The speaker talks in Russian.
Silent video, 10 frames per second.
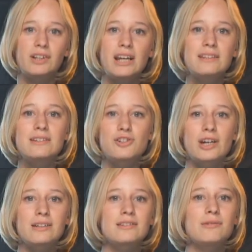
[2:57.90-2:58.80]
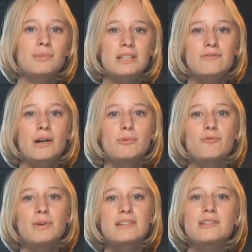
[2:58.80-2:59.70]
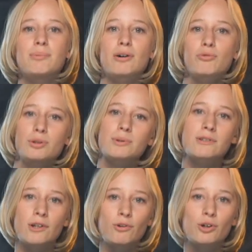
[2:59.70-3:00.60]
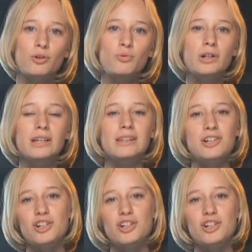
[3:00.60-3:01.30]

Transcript: В третьей части мы с вами вместе покрутим цветовой круг и